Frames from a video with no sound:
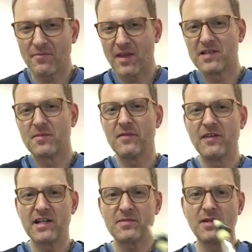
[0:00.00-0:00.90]
Jetzt machen wir
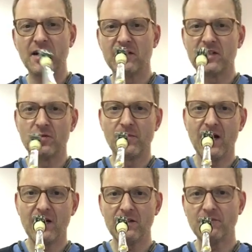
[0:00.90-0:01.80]
erstmal die
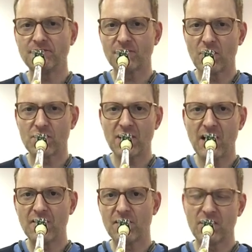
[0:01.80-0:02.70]
normale
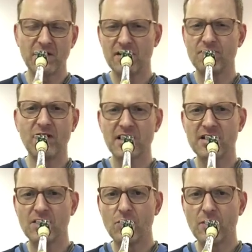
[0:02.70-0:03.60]
Oktave oder die,
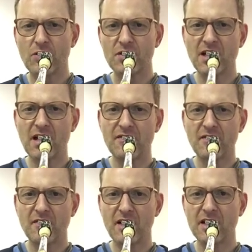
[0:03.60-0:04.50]
erst die obere Oktave.
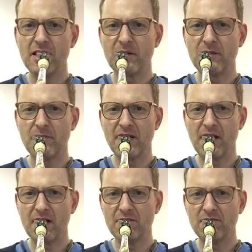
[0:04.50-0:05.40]
Wir fangen hier bei dem B
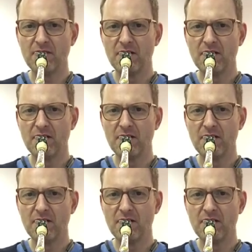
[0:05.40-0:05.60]
an.